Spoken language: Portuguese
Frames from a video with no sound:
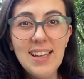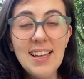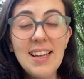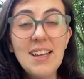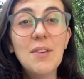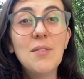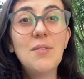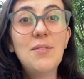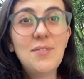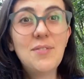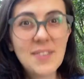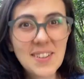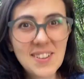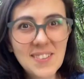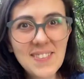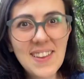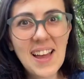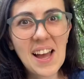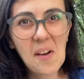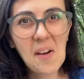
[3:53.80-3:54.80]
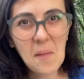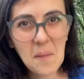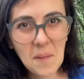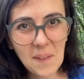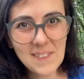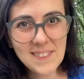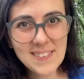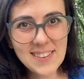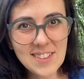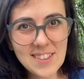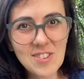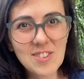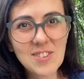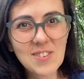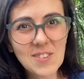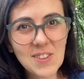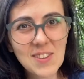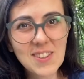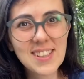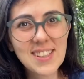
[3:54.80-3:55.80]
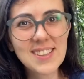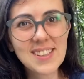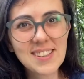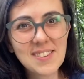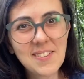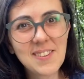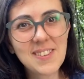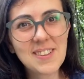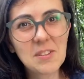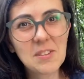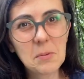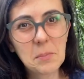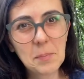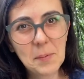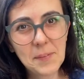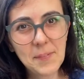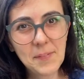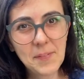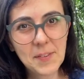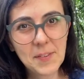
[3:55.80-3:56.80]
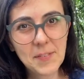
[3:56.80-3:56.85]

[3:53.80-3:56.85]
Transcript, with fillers: vão dar conta de todas as cores do mundo?